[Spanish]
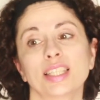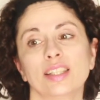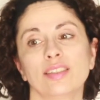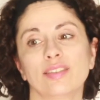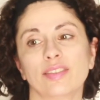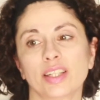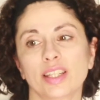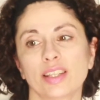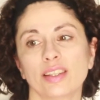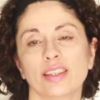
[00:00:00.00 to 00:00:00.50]

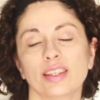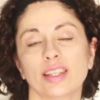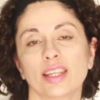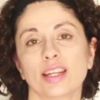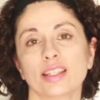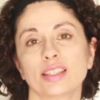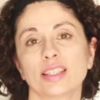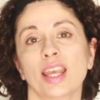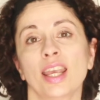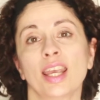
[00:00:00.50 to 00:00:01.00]

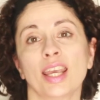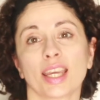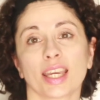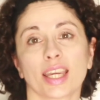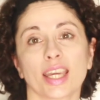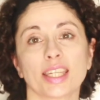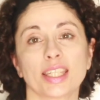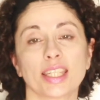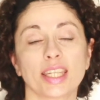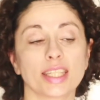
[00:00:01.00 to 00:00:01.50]
diferencias
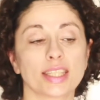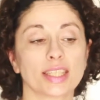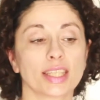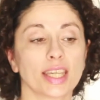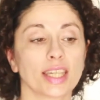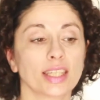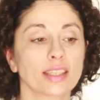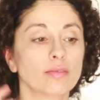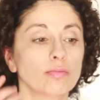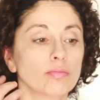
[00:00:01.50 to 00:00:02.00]
que
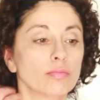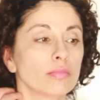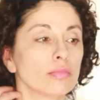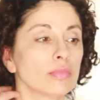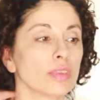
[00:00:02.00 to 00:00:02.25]
existen